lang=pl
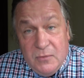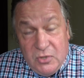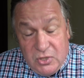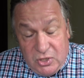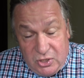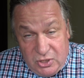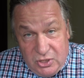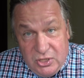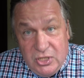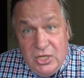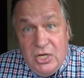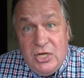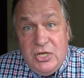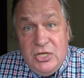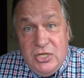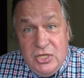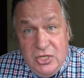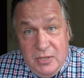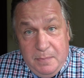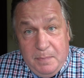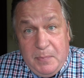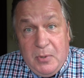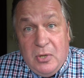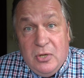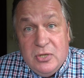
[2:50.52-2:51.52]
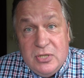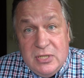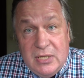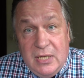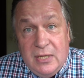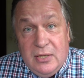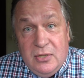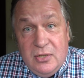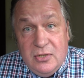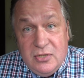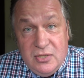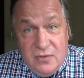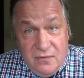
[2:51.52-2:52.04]

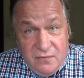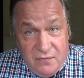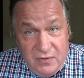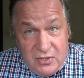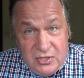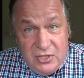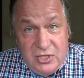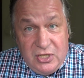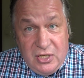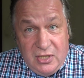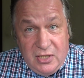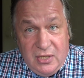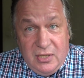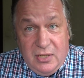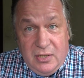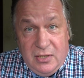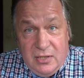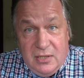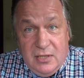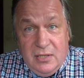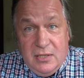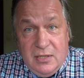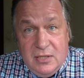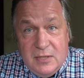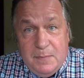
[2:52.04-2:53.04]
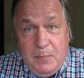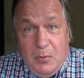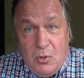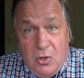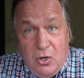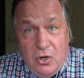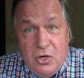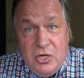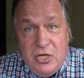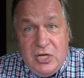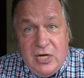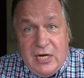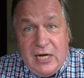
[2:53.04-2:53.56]
30%, weźcie e,
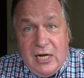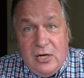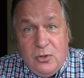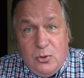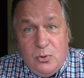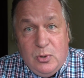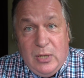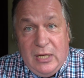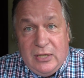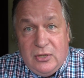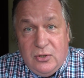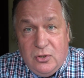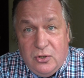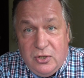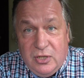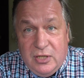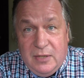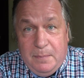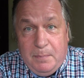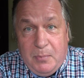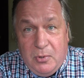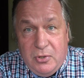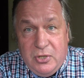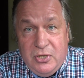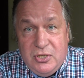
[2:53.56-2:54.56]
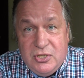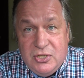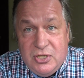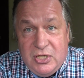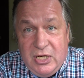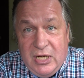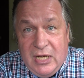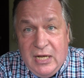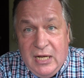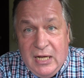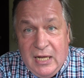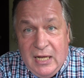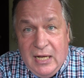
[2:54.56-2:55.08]
spokojnie kalkulatory i
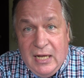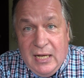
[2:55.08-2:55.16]
policzcie,